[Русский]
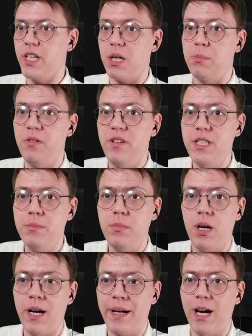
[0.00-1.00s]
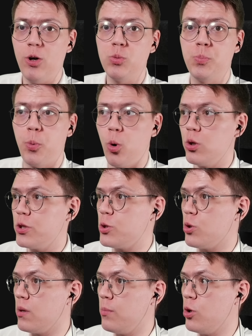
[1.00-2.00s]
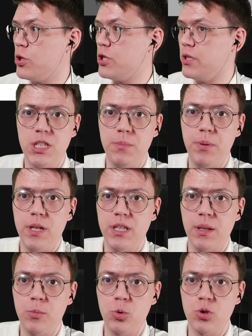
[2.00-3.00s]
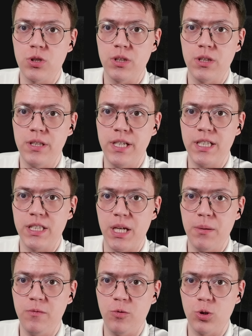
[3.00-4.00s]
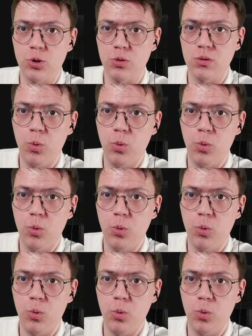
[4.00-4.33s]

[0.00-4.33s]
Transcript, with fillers: И как мы видим, аккаунт полностью рабочий. Теперь нам нужен никнейм. Вот он.